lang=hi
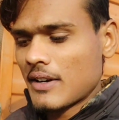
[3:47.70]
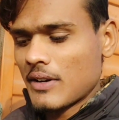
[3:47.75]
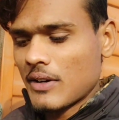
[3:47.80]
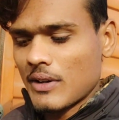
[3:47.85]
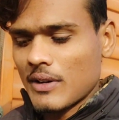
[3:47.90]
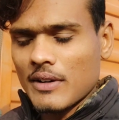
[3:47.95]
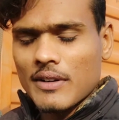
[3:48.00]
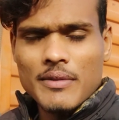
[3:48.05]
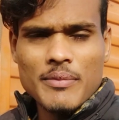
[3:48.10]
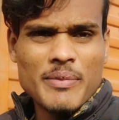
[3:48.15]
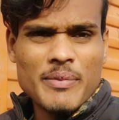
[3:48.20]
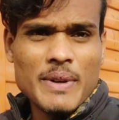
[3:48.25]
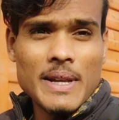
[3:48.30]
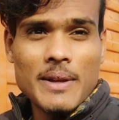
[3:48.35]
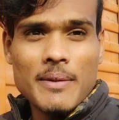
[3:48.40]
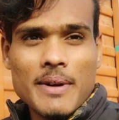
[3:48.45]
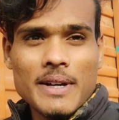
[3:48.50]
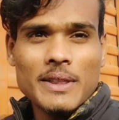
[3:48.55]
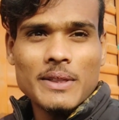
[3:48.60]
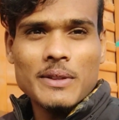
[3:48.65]
और पहली
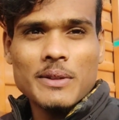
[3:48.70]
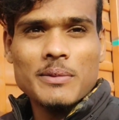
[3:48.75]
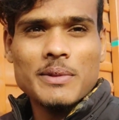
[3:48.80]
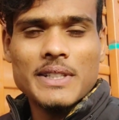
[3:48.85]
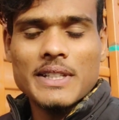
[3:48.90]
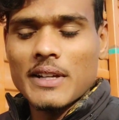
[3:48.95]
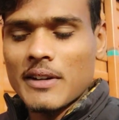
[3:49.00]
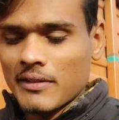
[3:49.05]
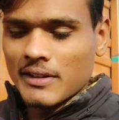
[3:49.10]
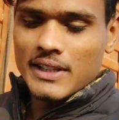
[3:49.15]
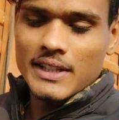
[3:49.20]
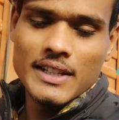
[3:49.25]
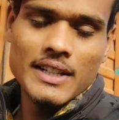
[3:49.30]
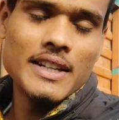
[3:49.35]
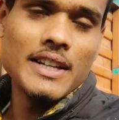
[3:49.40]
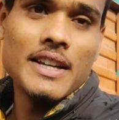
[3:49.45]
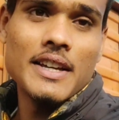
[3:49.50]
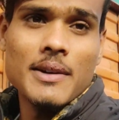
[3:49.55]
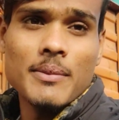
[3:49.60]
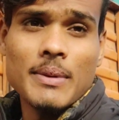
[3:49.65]
बात तो अभी ज़रूरत ही नहीं
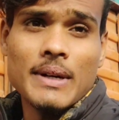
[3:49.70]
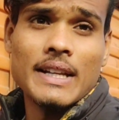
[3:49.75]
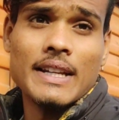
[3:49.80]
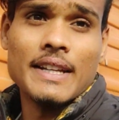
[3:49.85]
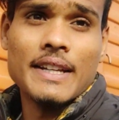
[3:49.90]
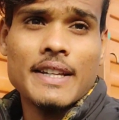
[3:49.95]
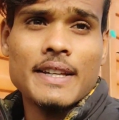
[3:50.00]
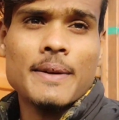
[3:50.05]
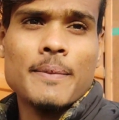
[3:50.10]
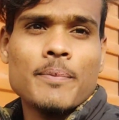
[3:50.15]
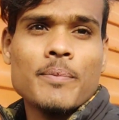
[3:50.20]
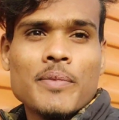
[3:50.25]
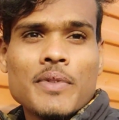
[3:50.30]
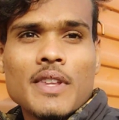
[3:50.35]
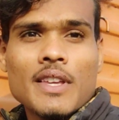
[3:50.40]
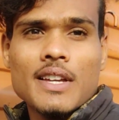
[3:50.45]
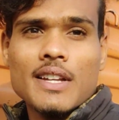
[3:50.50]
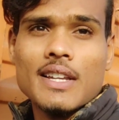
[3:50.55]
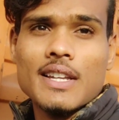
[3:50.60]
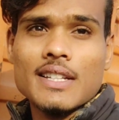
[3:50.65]
है पानी की
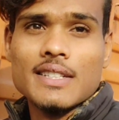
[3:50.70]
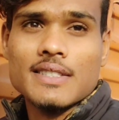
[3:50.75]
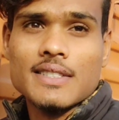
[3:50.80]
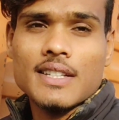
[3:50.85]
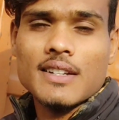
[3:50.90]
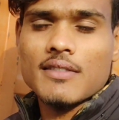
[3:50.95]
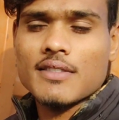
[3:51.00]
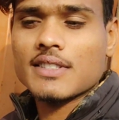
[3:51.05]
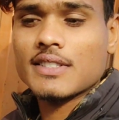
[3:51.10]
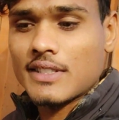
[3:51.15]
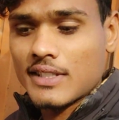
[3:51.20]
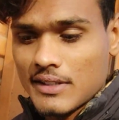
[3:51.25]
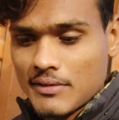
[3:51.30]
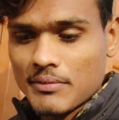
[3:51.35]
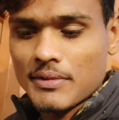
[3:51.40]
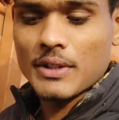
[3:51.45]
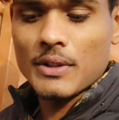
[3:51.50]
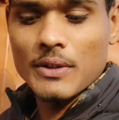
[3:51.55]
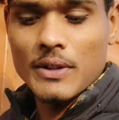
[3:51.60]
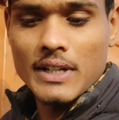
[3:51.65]
लहसन वसन
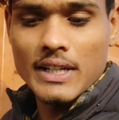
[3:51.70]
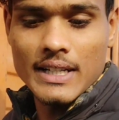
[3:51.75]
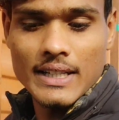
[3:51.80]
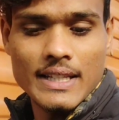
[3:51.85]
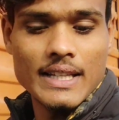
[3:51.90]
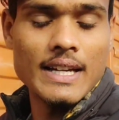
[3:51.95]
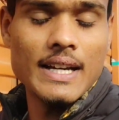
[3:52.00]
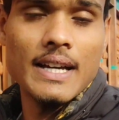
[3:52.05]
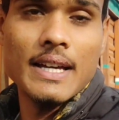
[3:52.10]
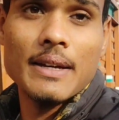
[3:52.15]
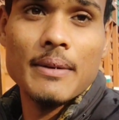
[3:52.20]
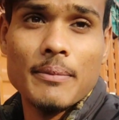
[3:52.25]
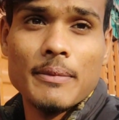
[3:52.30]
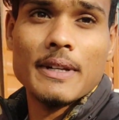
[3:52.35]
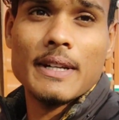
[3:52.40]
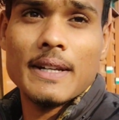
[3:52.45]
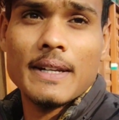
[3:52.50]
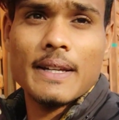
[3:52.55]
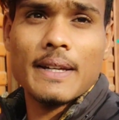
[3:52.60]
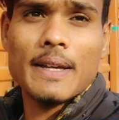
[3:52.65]
में तो कर दिया है अपन
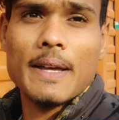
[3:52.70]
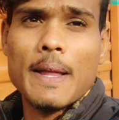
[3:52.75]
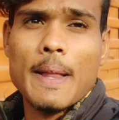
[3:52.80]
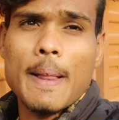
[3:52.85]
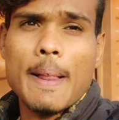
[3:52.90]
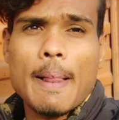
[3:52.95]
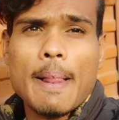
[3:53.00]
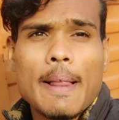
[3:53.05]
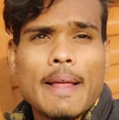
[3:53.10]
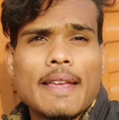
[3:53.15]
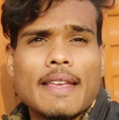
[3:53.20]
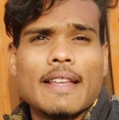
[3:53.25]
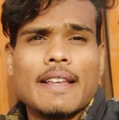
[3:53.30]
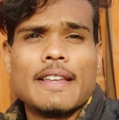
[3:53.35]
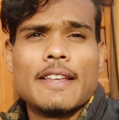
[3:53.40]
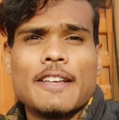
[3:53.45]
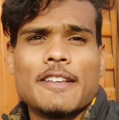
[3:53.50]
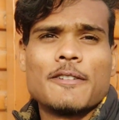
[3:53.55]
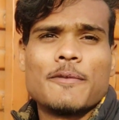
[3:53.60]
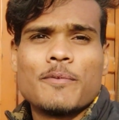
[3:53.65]
ने
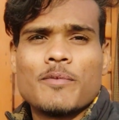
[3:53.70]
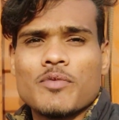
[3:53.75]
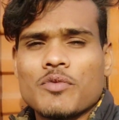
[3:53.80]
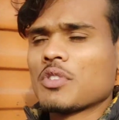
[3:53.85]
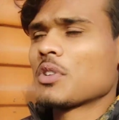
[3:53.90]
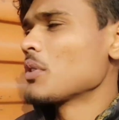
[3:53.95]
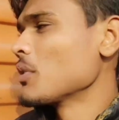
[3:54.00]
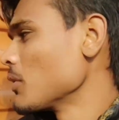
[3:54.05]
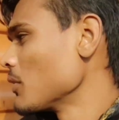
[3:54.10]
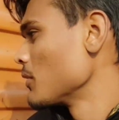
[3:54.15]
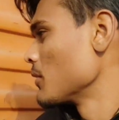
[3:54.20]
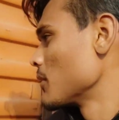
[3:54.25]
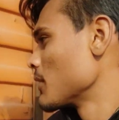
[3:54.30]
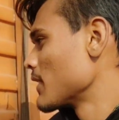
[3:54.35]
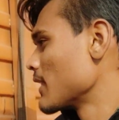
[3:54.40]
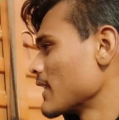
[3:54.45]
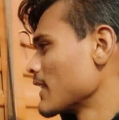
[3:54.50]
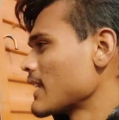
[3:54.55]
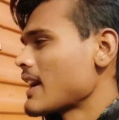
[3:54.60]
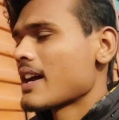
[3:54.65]
क्लियर
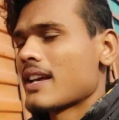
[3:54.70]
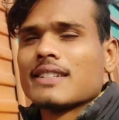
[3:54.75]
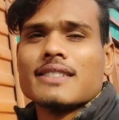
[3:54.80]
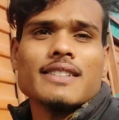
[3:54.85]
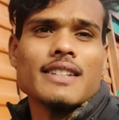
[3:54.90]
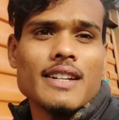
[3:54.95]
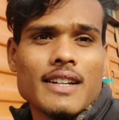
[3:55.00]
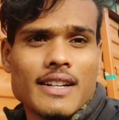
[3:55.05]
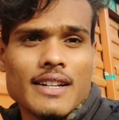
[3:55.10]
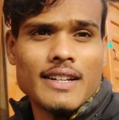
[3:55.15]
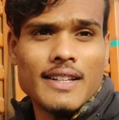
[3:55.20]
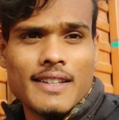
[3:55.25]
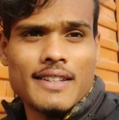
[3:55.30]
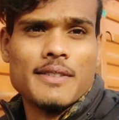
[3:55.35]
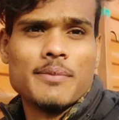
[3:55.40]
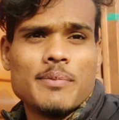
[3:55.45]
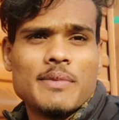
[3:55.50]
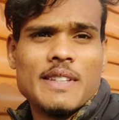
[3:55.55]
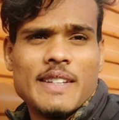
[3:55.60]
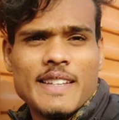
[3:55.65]
और यह सर खड़ी है
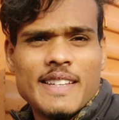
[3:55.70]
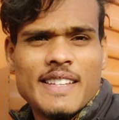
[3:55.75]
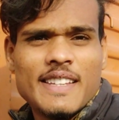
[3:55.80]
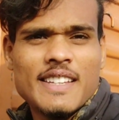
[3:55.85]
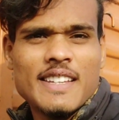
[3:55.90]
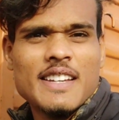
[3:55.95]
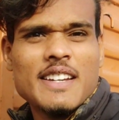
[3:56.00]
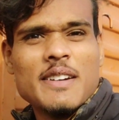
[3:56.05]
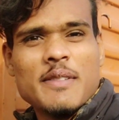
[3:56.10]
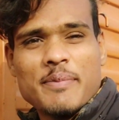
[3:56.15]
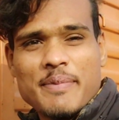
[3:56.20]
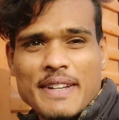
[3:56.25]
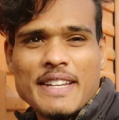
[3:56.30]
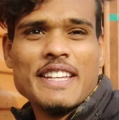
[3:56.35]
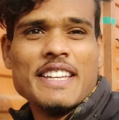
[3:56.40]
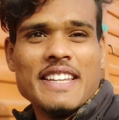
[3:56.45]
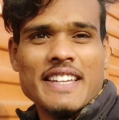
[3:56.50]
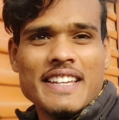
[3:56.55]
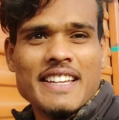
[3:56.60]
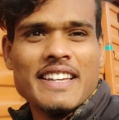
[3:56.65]
अपनी अपनी
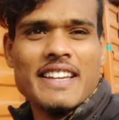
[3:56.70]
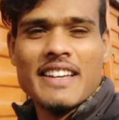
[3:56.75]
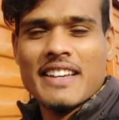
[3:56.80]
है